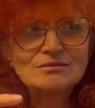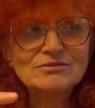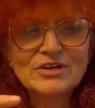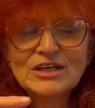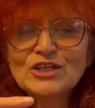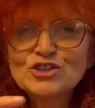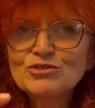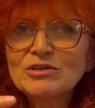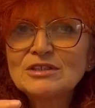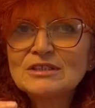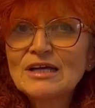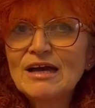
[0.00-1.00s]

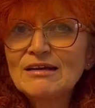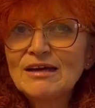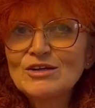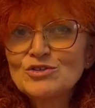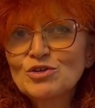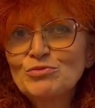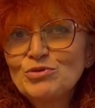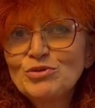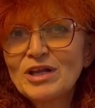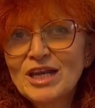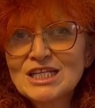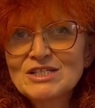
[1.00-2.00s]
hingesteuerte Teile eines
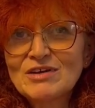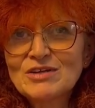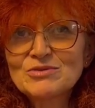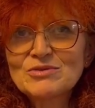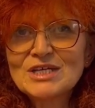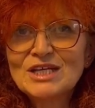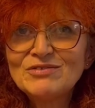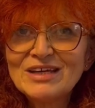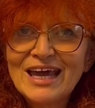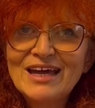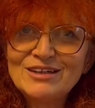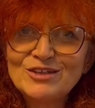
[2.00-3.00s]
Computernetzwerks zu sein. Wir
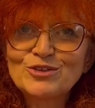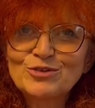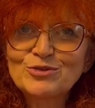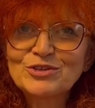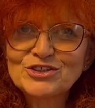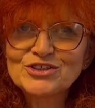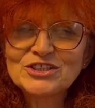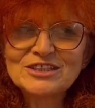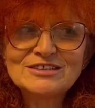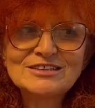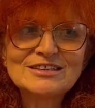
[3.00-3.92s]
kennen den Unterschied.